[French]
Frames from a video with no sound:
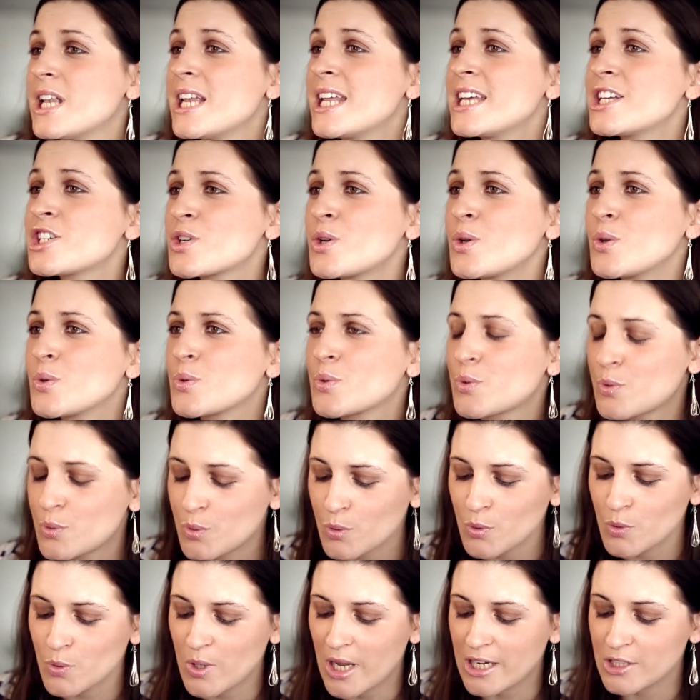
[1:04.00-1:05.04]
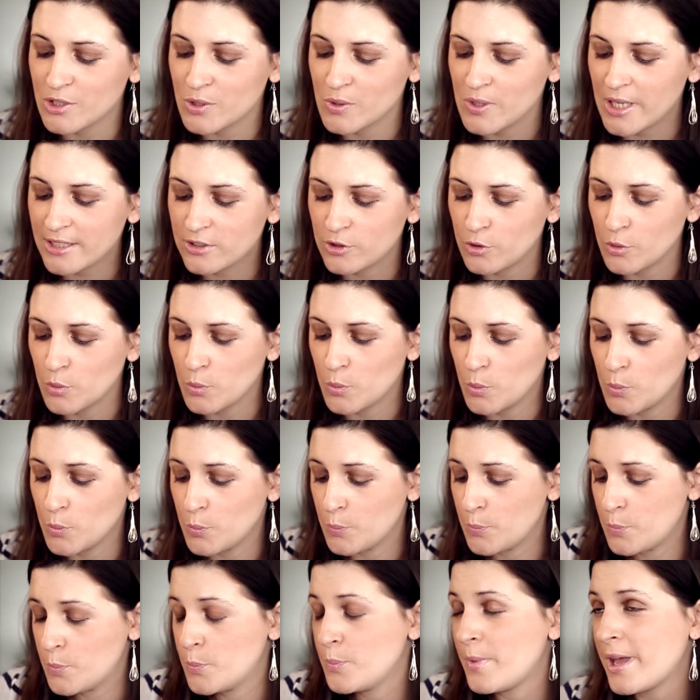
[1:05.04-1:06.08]
légende autour de la jeunesse de
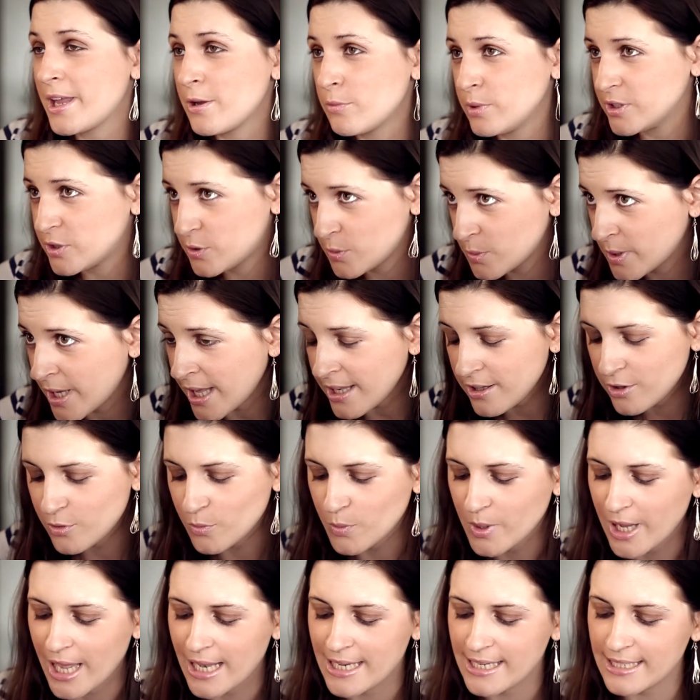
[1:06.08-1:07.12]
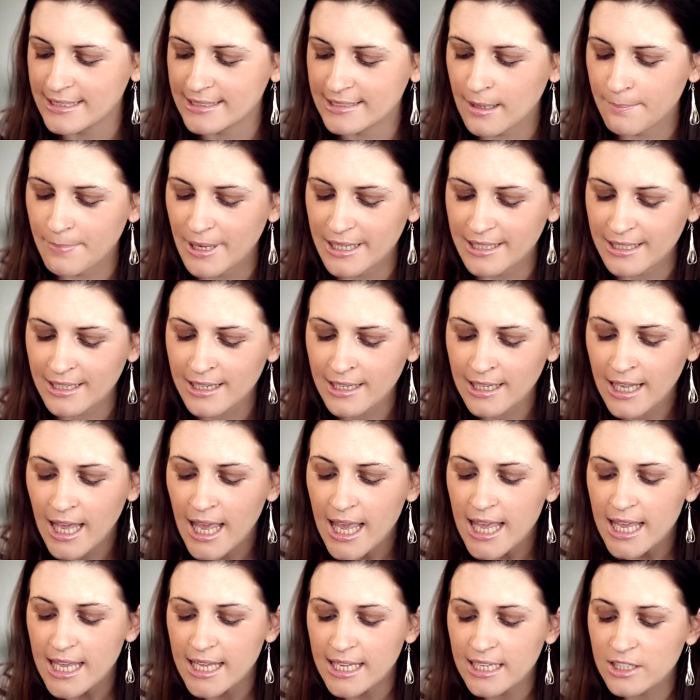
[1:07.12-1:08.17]
Maïwinsukap, Sukap, donc alias Saint Patrick.
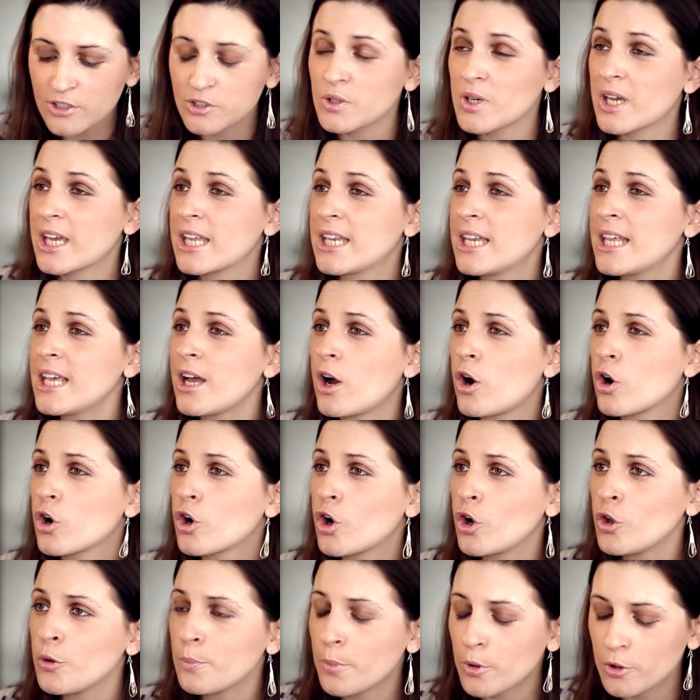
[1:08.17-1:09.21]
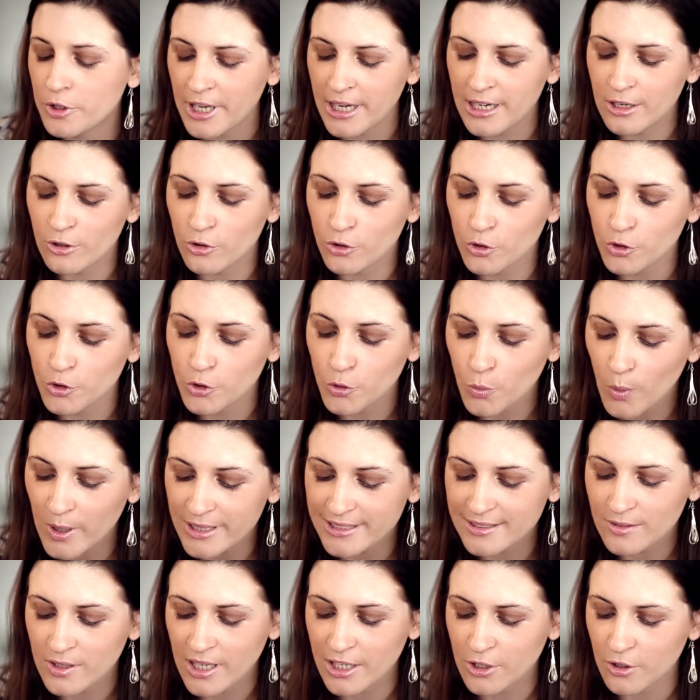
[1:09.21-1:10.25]
Il serait né en Grande-Bretagne en
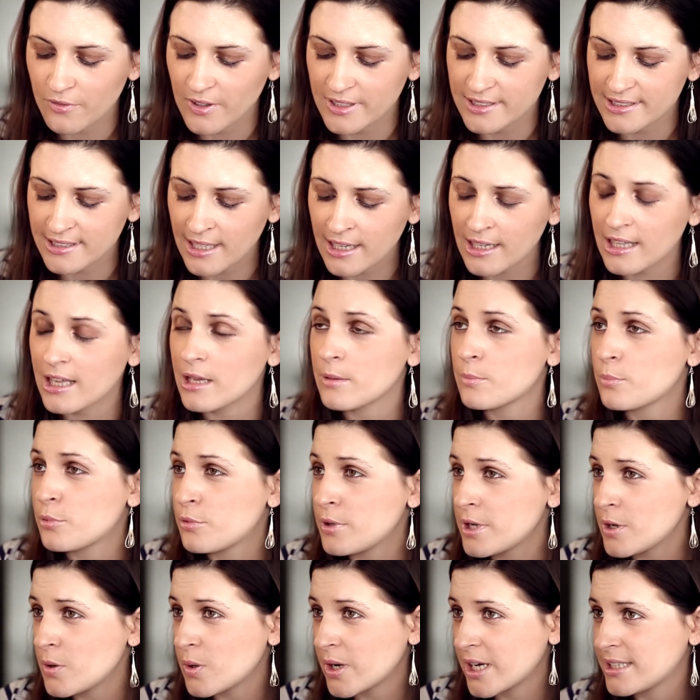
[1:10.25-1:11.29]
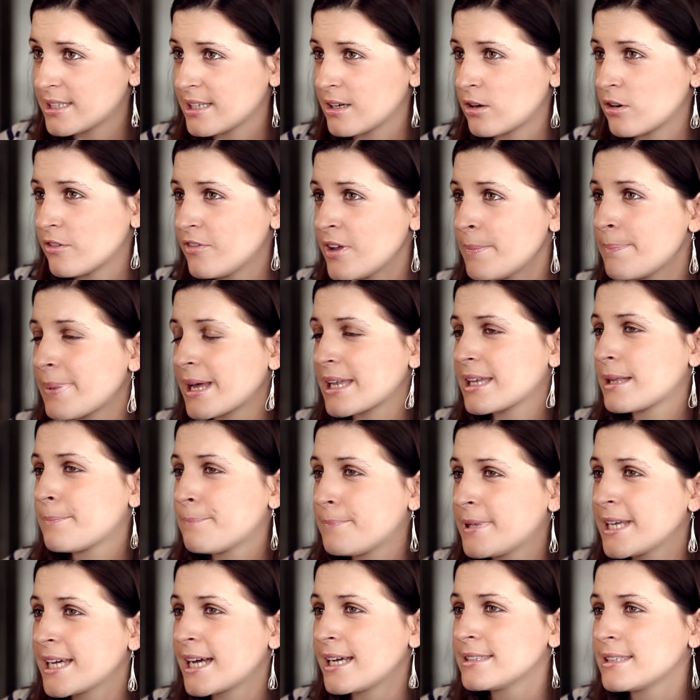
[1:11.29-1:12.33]
385, puis aurait été enlevé par des
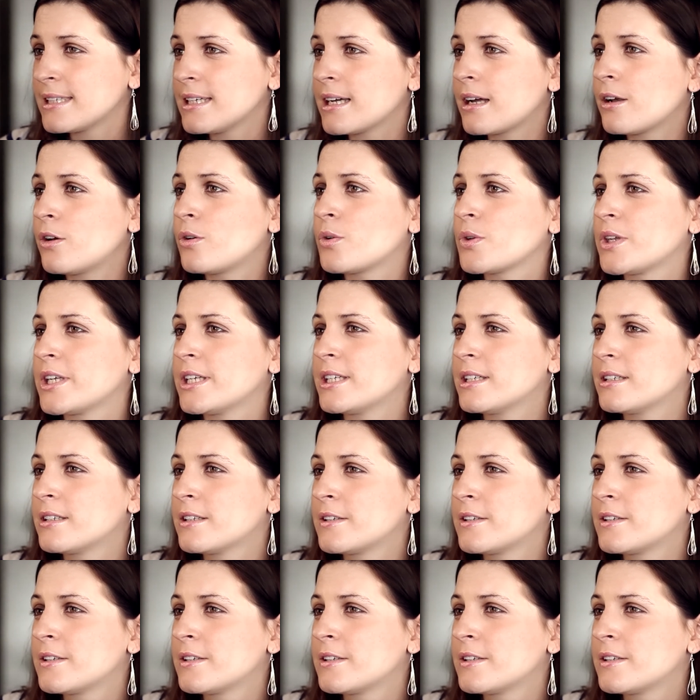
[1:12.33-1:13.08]
pirates irlandais.